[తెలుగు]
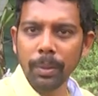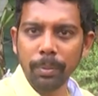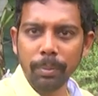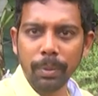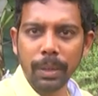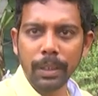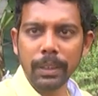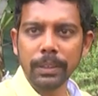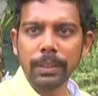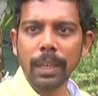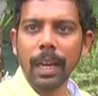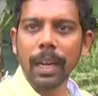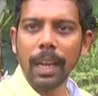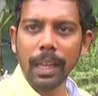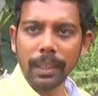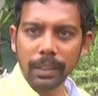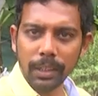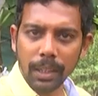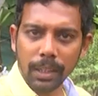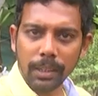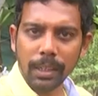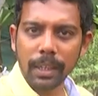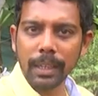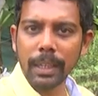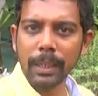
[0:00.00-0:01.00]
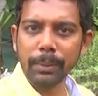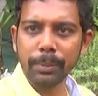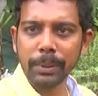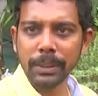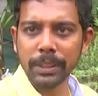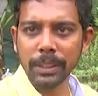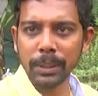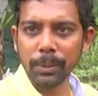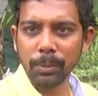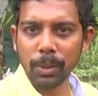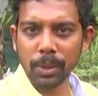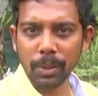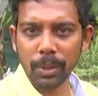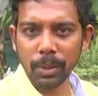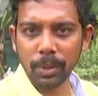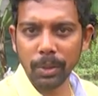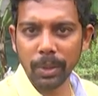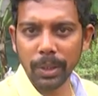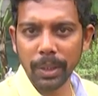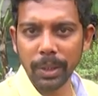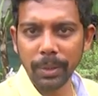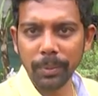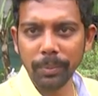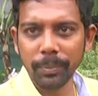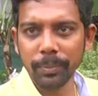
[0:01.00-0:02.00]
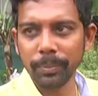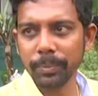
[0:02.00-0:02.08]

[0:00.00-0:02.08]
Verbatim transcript: మనకి చాలా అందంగా కనిపిస్తుంది మొక్కకు కూడా